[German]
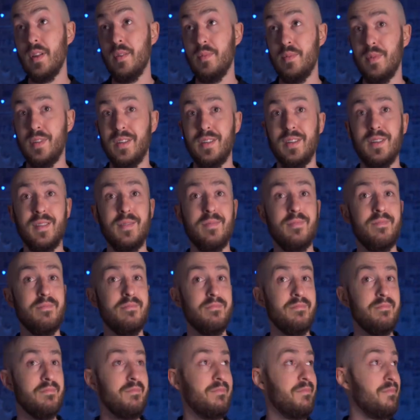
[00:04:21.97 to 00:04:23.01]
damit sich die
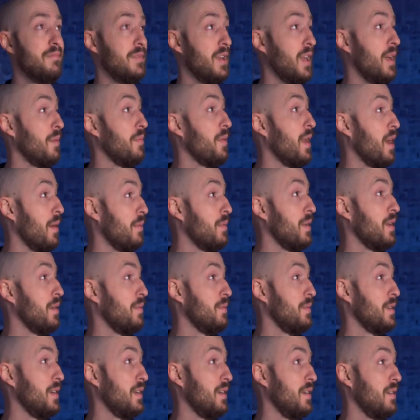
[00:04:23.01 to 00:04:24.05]
Karte verwandeln kann.
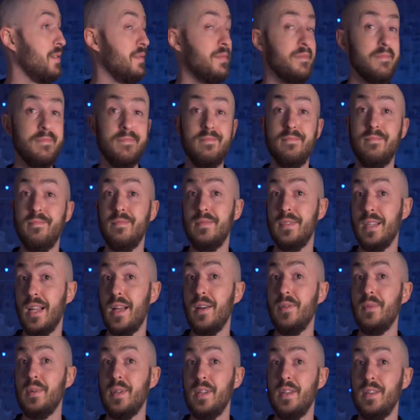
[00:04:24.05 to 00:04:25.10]
Das ist die Stärke
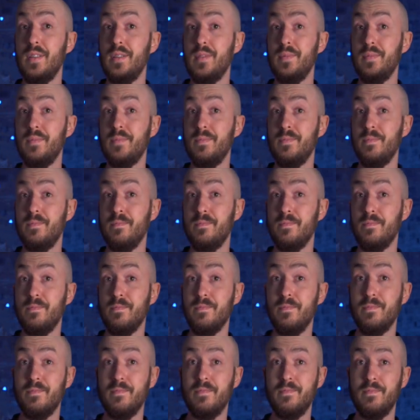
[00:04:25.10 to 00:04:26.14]
von einem Top Change.
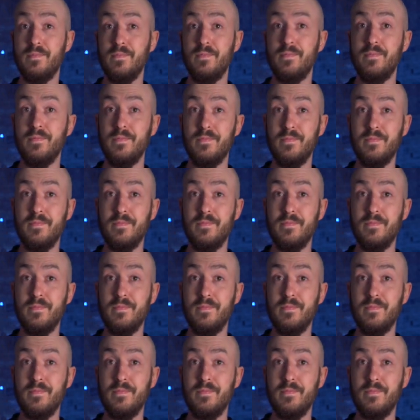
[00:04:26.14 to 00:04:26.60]
Und damit unsere